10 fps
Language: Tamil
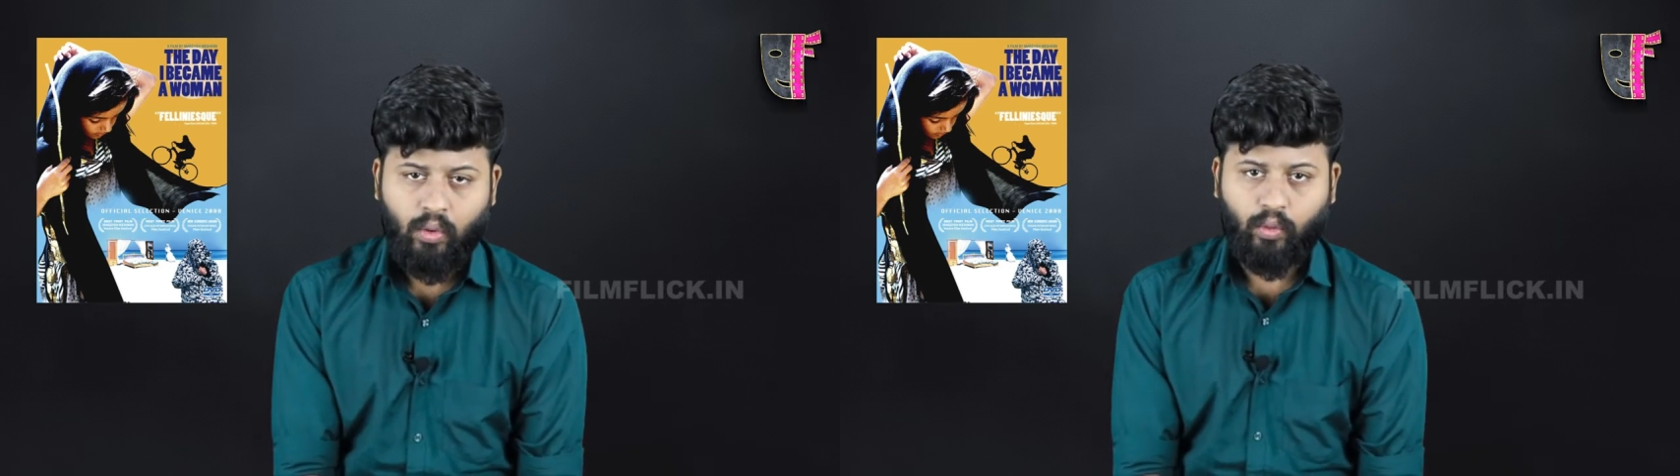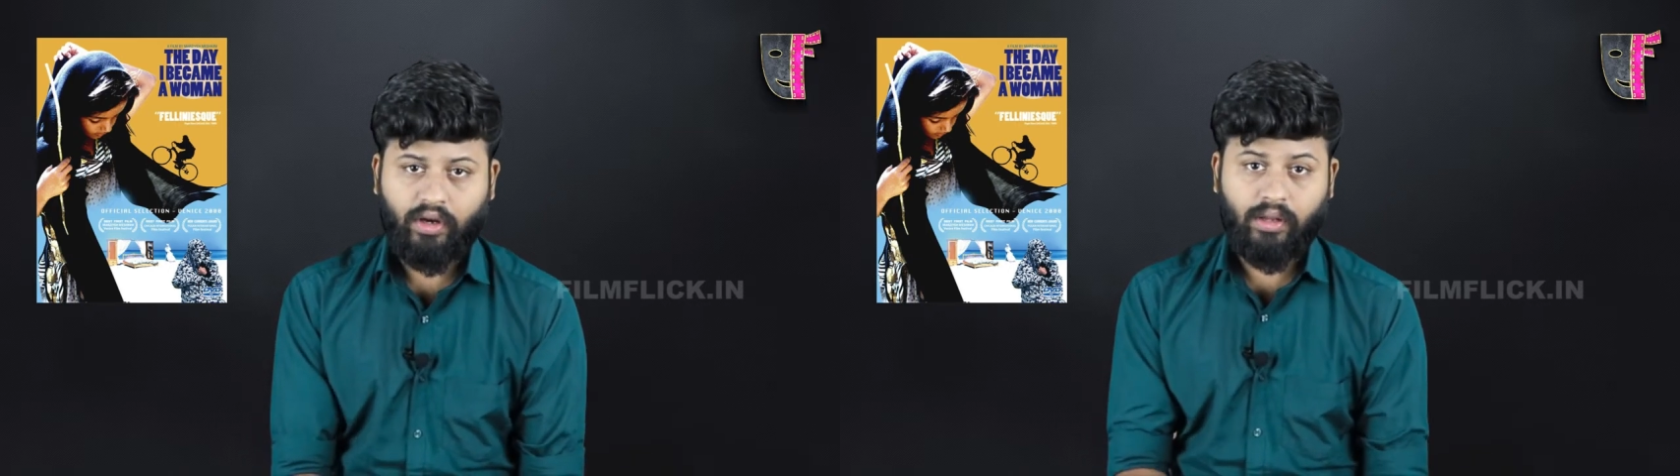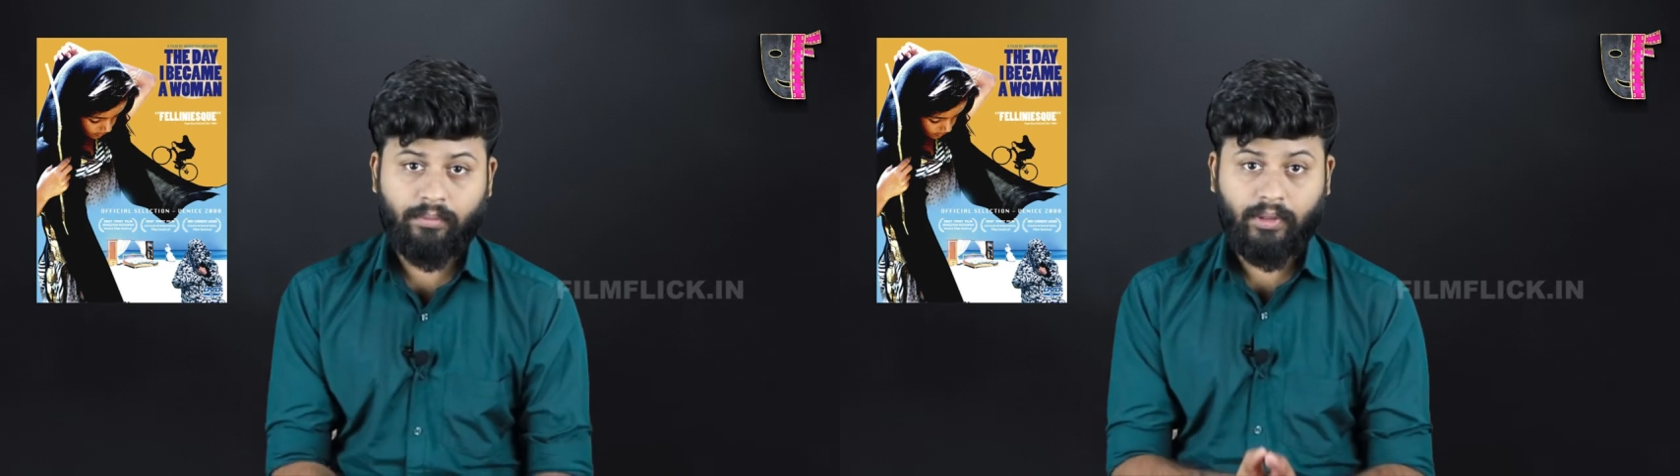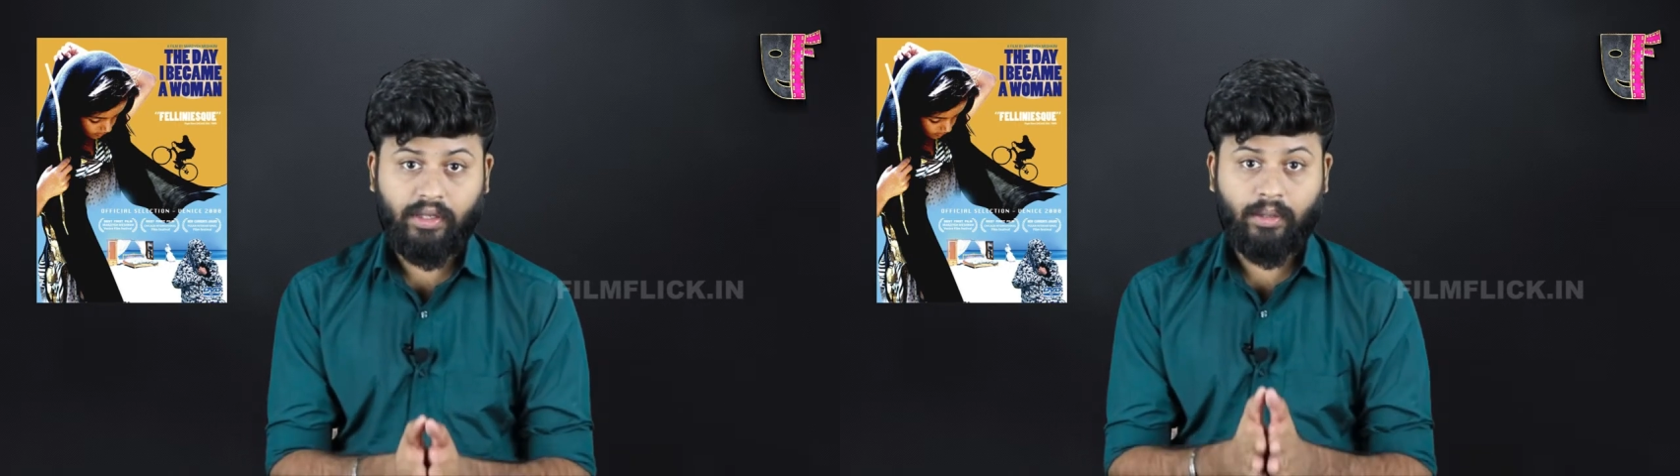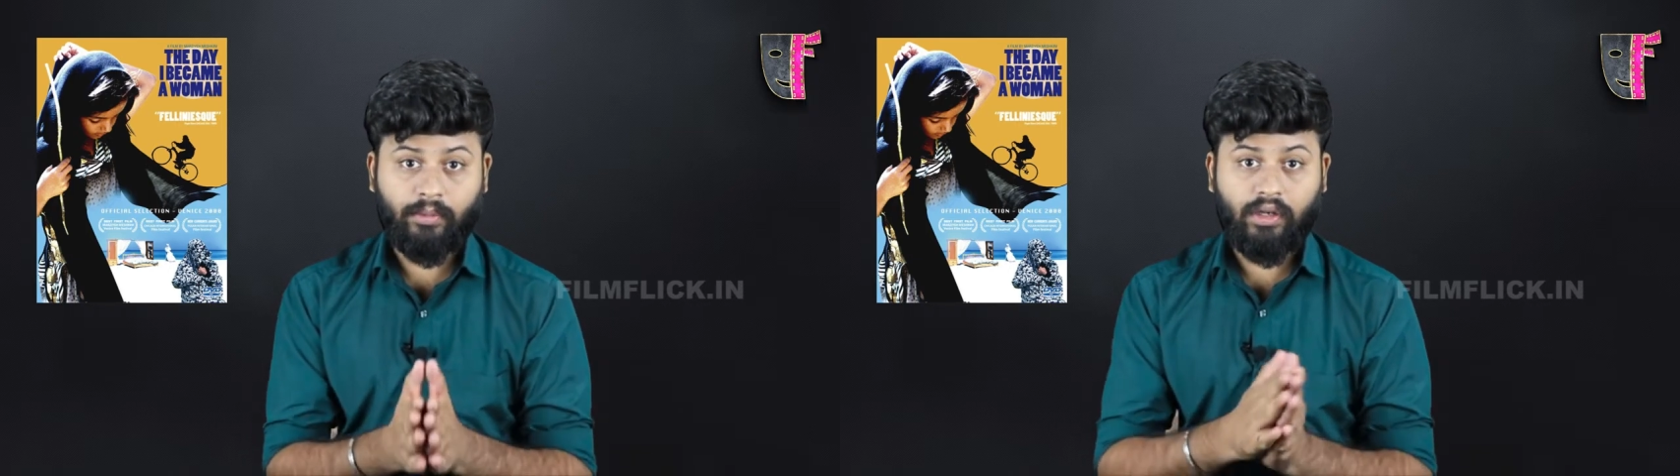உடனே
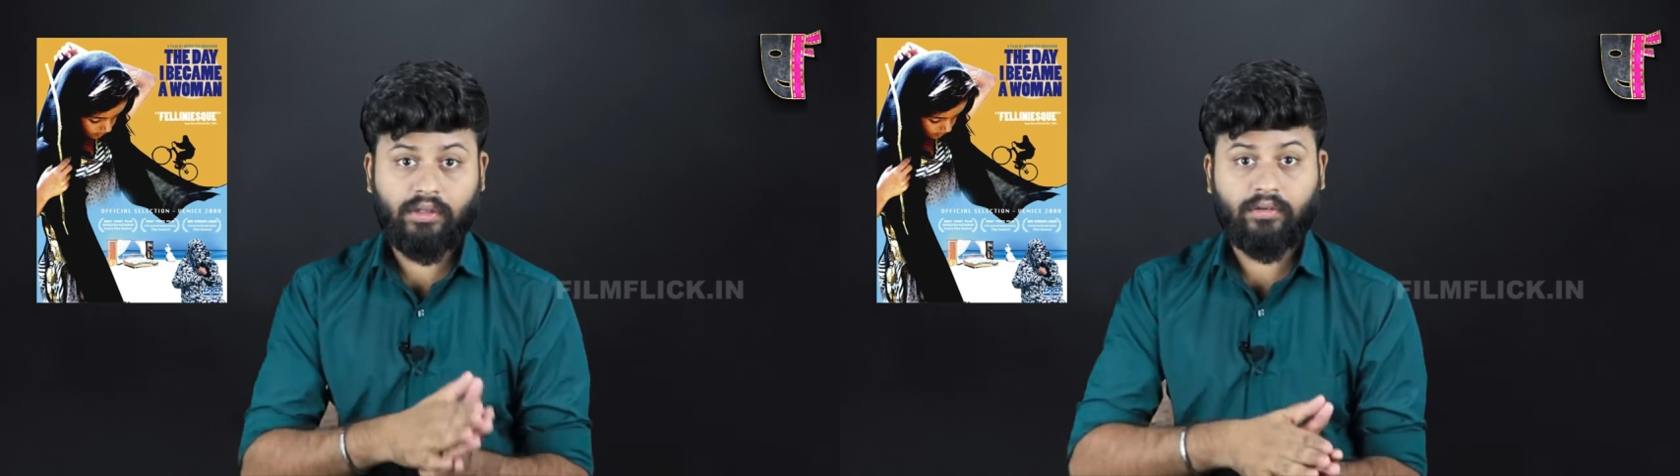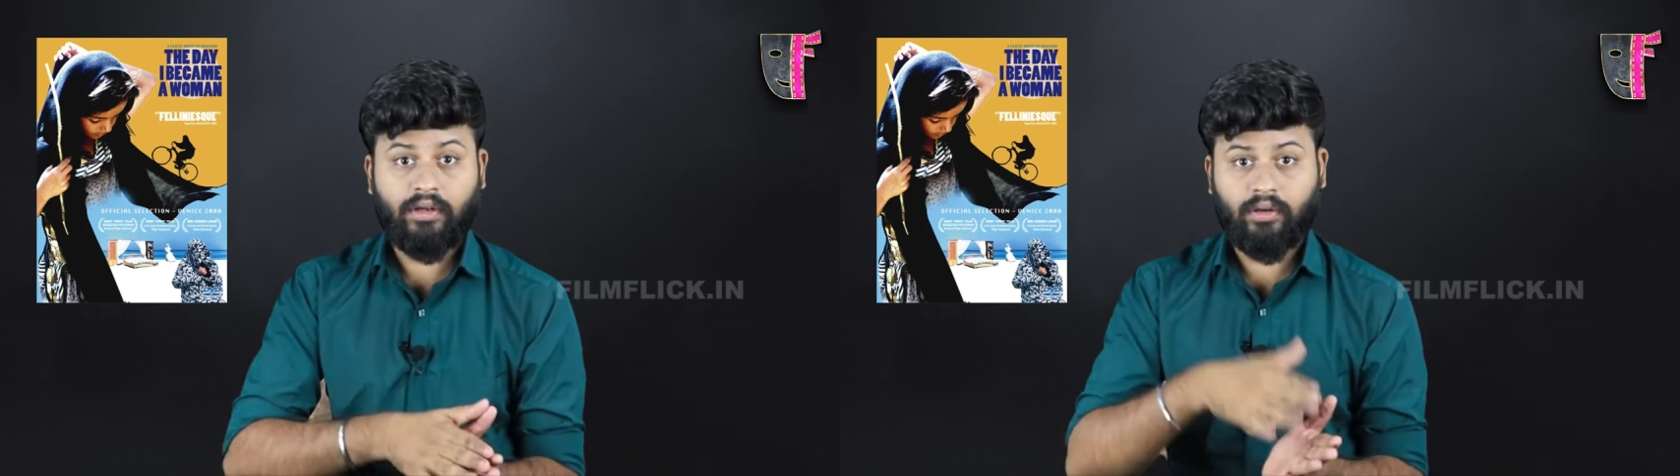பார்த்திங்க அப்படின்னா அந்த